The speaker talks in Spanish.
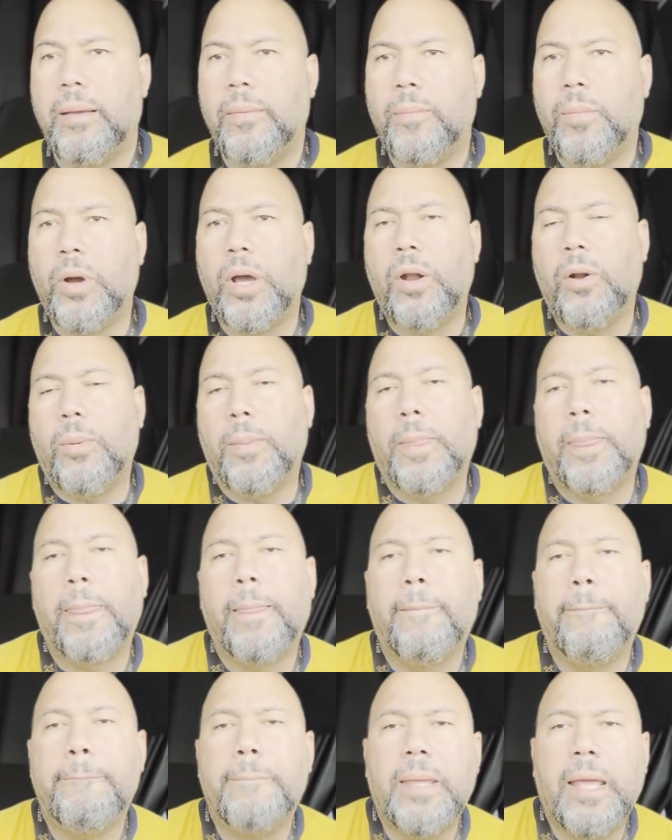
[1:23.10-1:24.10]
Bueno,
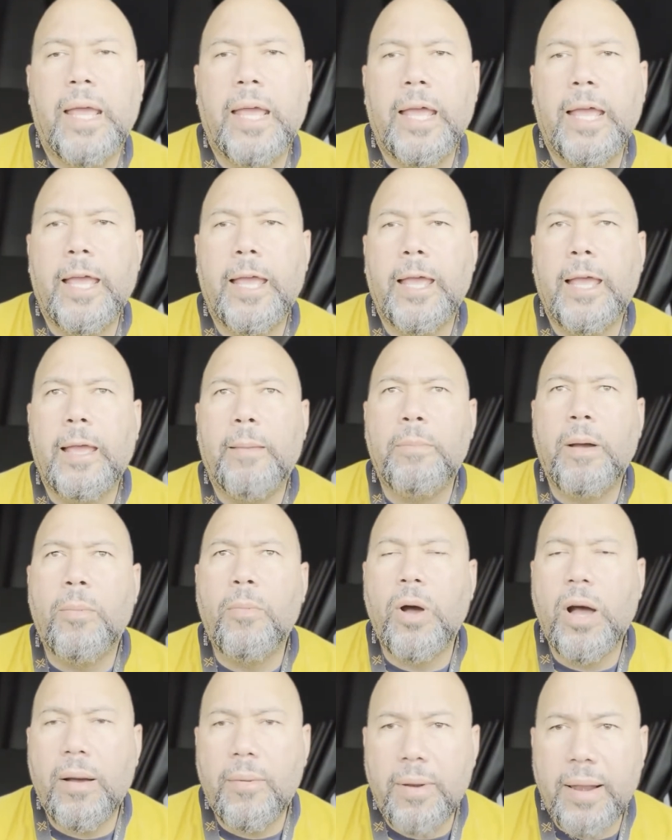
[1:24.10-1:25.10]
eh,
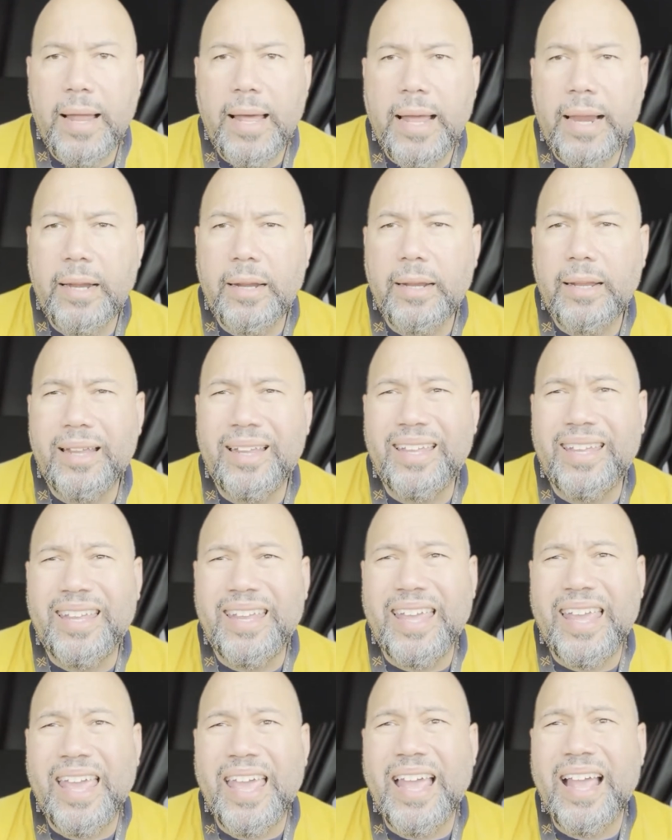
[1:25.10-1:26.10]
vamos a hablar
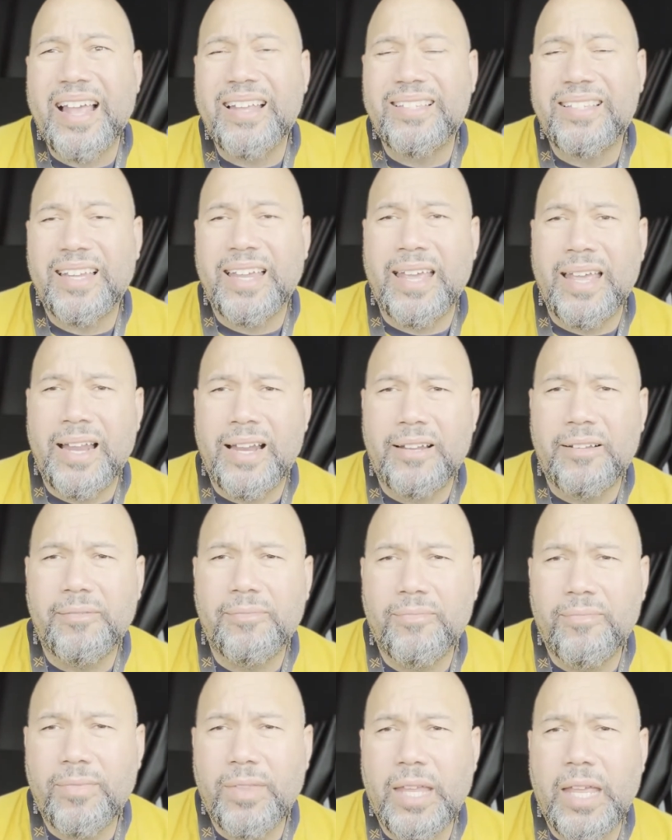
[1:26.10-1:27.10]
qué hacer
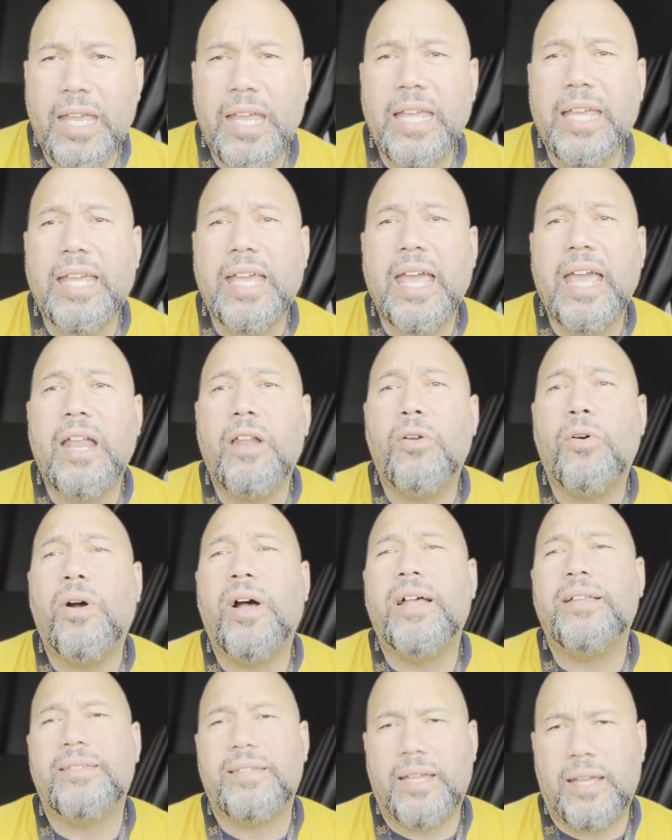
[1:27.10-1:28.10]
y qué no
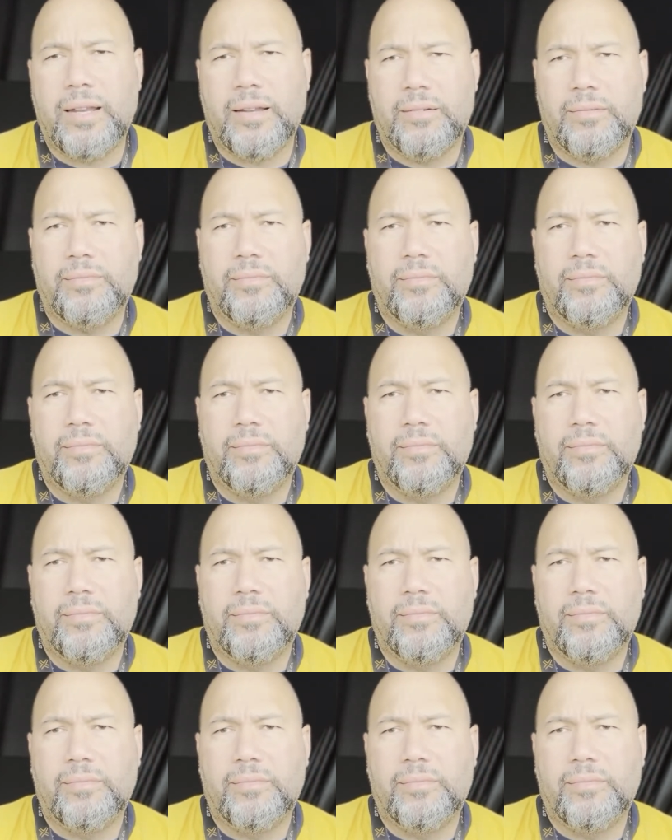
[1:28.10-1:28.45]
hacer.